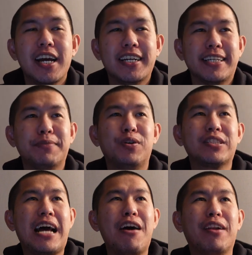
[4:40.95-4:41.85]
Kita semua
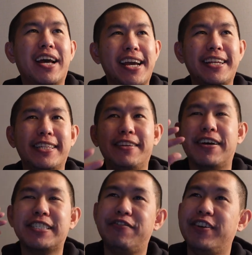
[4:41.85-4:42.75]
tahu lah ya
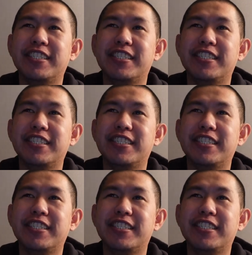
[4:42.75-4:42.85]
defensive